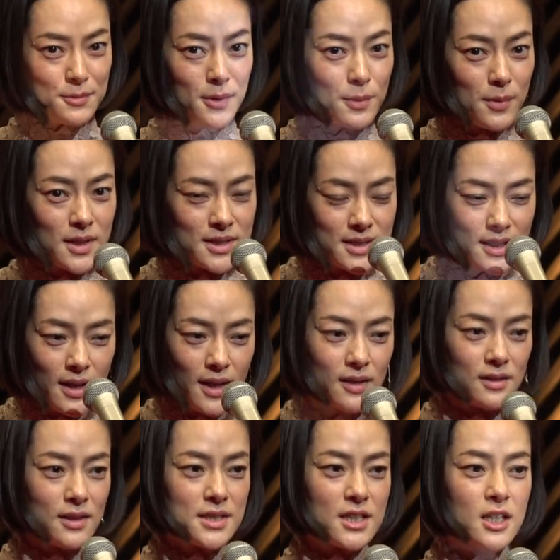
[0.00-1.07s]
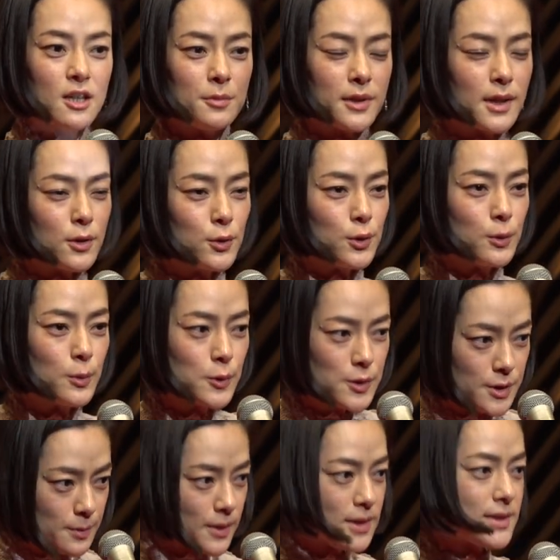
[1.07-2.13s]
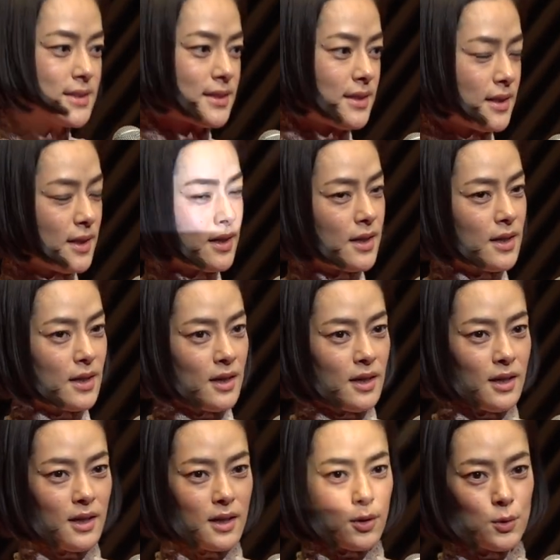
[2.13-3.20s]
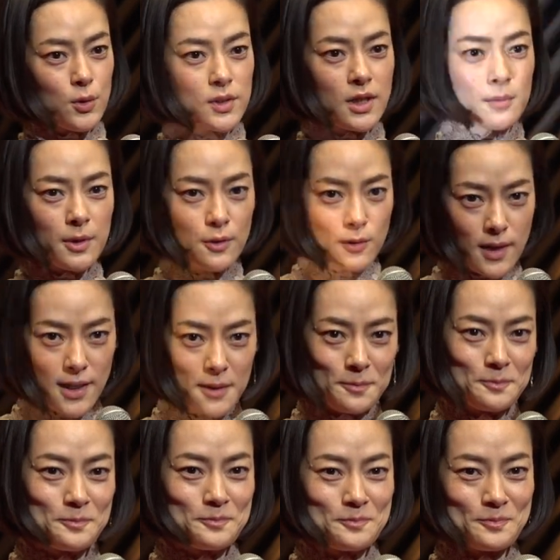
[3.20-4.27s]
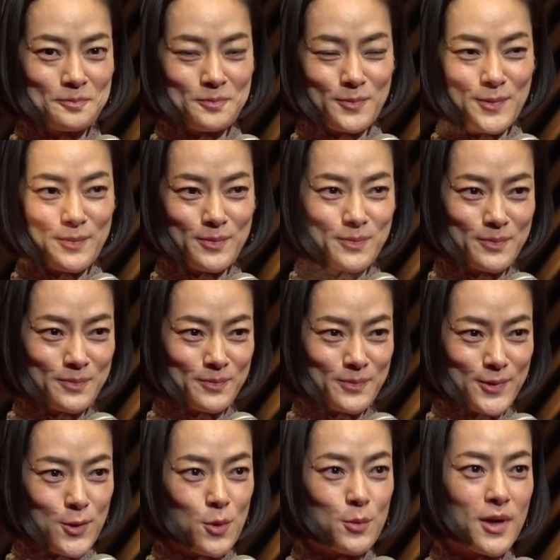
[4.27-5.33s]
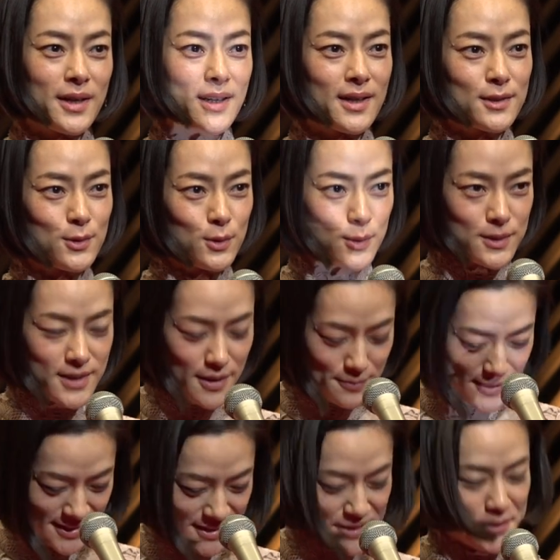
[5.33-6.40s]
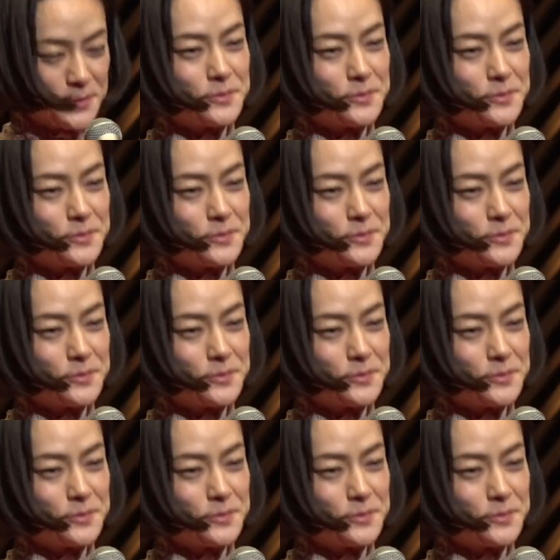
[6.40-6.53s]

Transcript: めまして、市川美香子と申します。この度はどうもありがとうございます。